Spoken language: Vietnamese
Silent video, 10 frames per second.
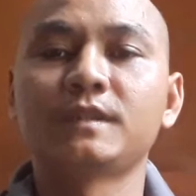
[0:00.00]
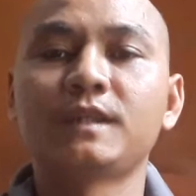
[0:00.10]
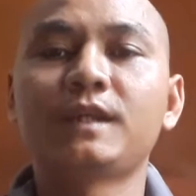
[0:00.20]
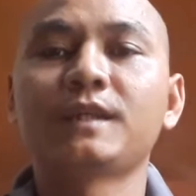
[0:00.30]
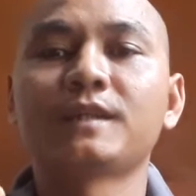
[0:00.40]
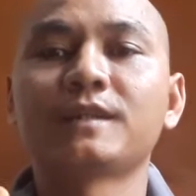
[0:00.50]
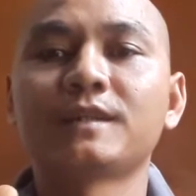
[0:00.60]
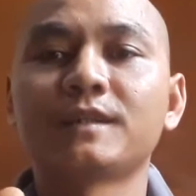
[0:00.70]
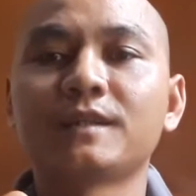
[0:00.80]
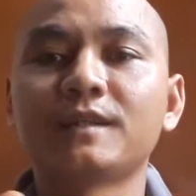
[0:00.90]
rồi
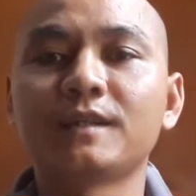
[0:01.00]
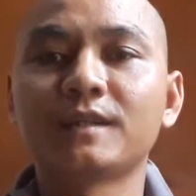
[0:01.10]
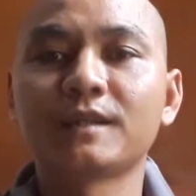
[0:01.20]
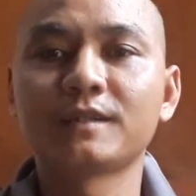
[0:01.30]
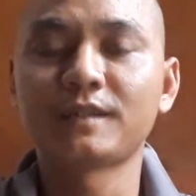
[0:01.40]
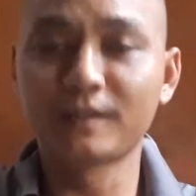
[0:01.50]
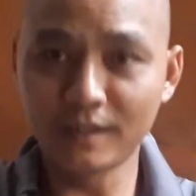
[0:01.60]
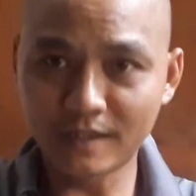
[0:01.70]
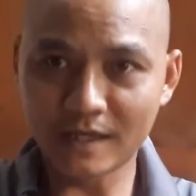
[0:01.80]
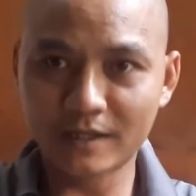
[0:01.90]
à, xin
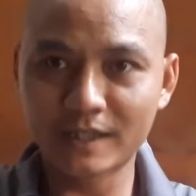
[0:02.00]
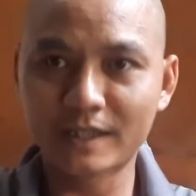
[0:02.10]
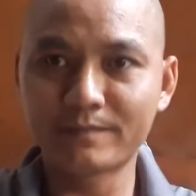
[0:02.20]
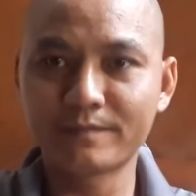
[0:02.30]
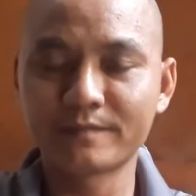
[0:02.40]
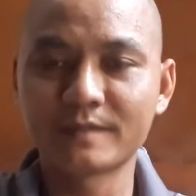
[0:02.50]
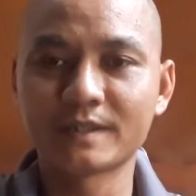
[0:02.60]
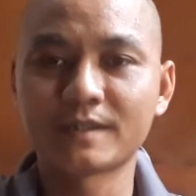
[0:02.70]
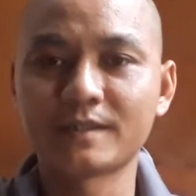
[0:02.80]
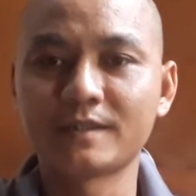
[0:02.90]
kính chào anh em
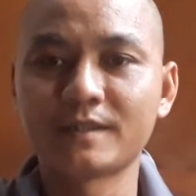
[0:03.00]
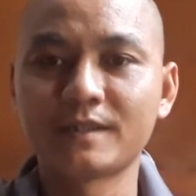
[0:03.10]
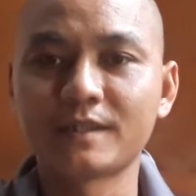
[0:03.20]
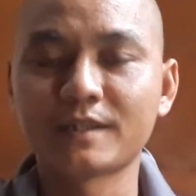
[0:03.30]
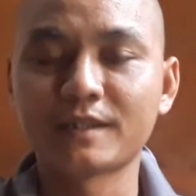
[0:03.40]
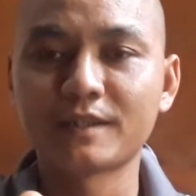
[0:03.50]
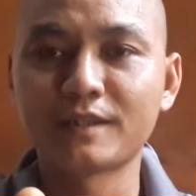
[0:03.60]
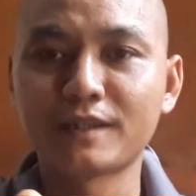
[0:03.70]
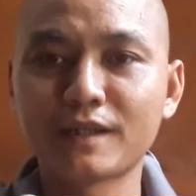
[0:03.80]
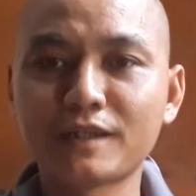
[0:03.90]
à,
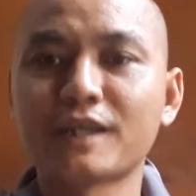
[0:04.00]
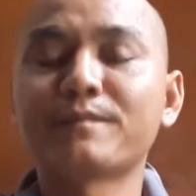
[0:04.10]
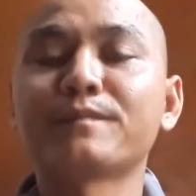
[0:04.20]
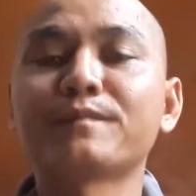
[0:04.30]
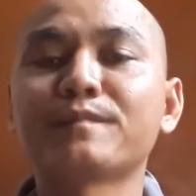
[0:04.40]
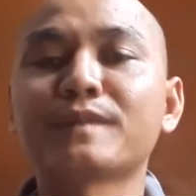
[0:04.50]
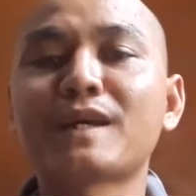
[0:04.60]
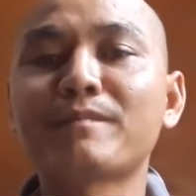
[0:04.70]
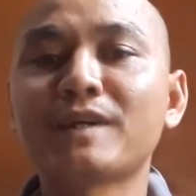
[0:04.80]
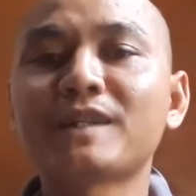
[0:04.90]
nhân dịp
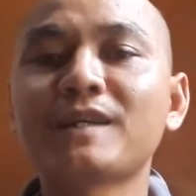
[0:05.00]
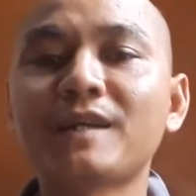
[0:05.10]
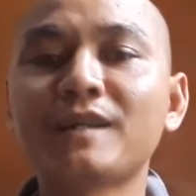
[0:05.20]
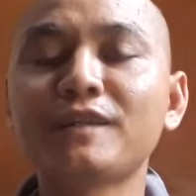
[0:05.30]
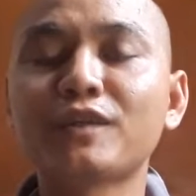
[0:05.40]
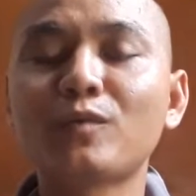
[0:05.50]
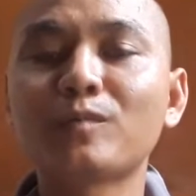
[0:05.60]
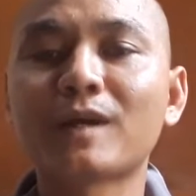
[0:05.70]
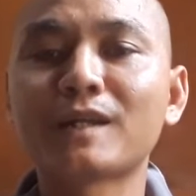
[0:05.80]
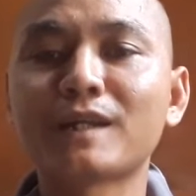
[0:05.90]
năm mới tết đến chúc
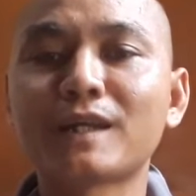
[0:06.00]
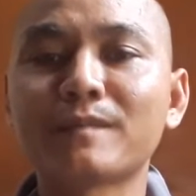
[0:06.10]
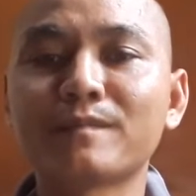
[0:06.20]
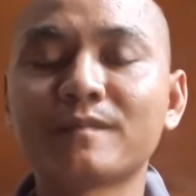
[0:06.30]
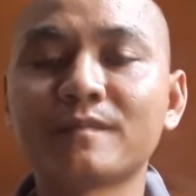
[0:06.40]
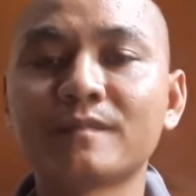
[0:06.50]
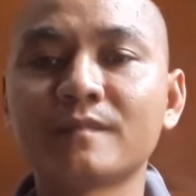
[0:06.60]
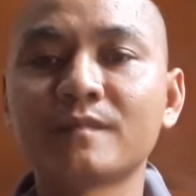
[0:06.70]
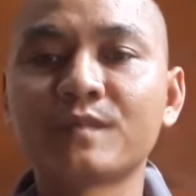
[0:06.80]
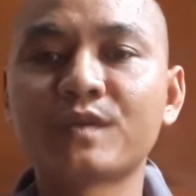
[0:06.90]
anh em
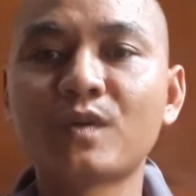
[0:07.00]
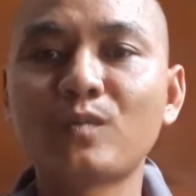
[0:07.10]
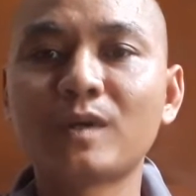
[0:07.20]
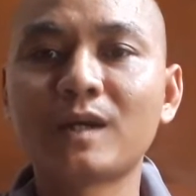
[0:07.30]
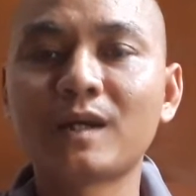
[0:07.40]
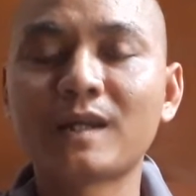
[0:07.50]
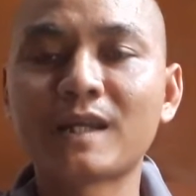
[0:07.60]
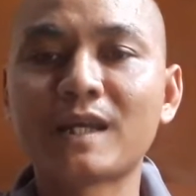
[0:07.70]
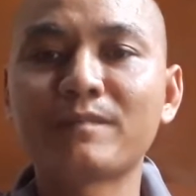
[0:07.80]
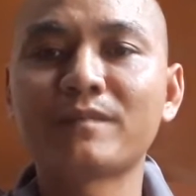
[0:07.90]
chúc à, anh
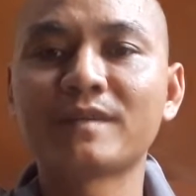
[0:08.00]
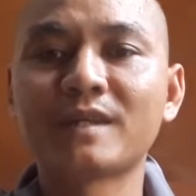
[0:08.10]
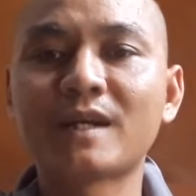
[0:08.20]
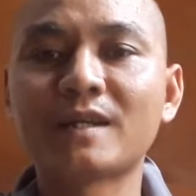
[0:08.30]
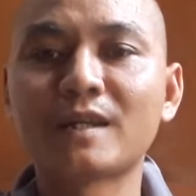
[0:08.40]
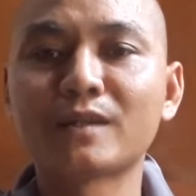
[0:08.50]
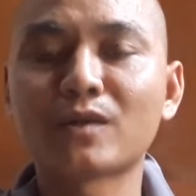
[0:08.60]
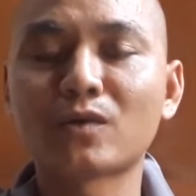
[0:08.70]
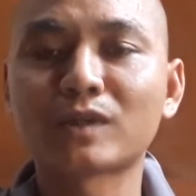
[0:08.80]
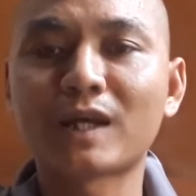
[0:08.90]
em gia đình
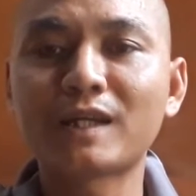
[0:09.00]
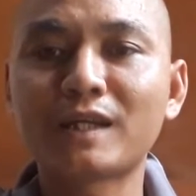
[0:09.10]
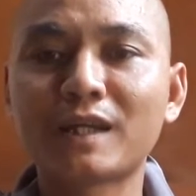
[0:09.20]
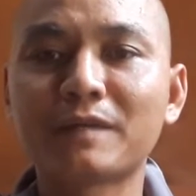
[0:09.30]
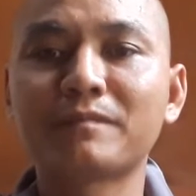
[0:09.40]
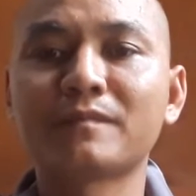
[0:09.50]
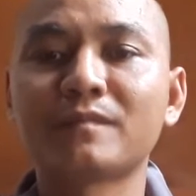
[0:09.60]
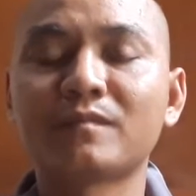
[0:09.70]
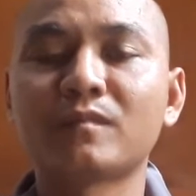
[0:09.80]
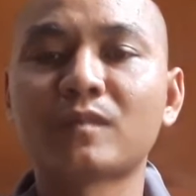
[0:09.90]
toàn thể anh em
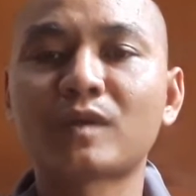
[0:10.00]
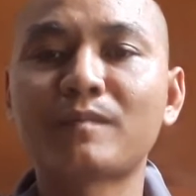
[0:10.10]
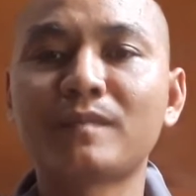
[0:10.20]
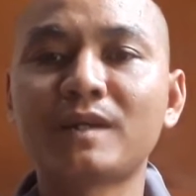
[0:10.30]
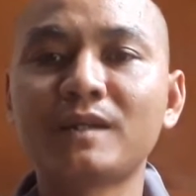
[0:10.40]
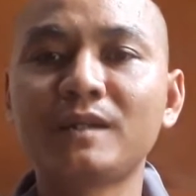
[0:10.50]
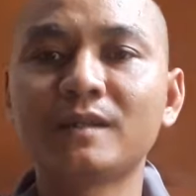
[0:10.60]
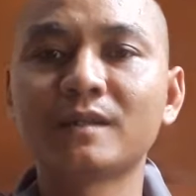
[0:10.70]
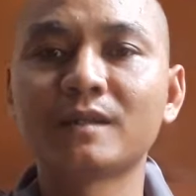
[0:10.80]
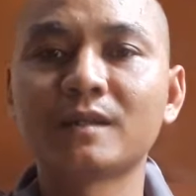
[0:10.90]
một năm mới
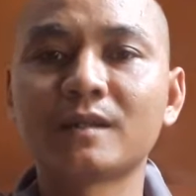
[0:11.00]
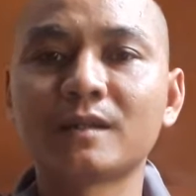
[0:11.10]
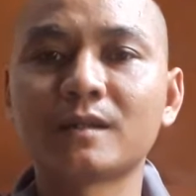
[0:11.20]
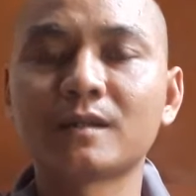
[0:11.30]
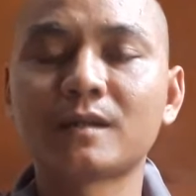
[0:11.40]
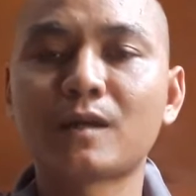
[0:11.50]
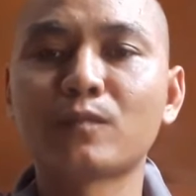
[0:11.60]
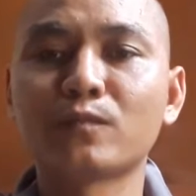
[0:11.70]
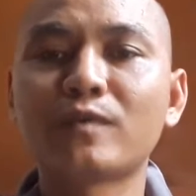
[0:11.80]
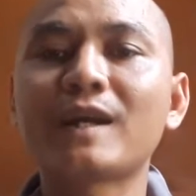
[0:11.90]

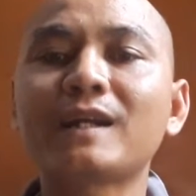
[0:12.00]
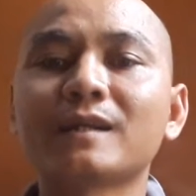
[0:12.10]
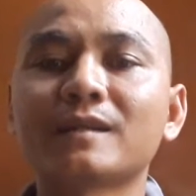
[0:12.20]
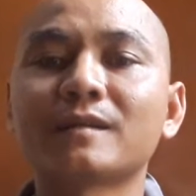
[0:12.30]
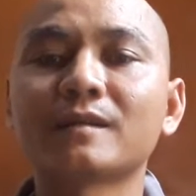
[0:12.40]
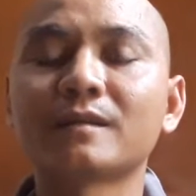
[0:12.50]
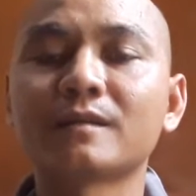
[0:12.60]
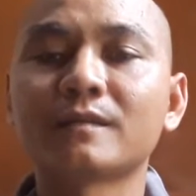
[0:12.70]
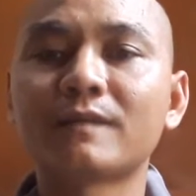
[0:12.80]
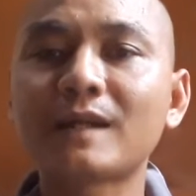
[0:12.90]
hồng phát
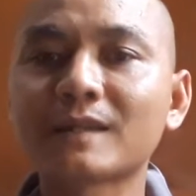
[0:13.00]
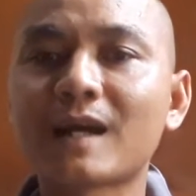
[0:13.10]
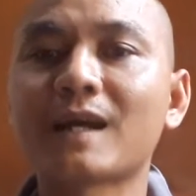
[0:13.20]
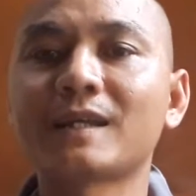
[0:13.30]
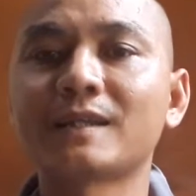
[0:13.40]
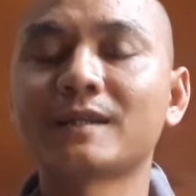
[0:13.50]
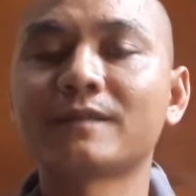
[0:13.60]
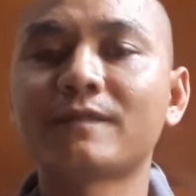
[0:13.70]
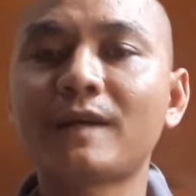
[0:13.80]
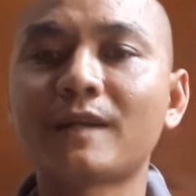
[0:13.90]
phát tài
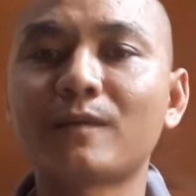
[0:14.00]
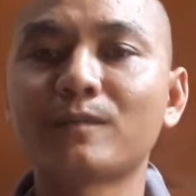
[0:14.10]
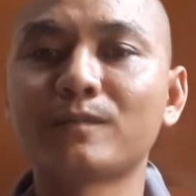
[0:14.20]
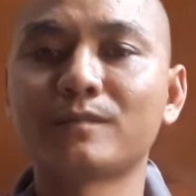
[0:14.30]
phát lộc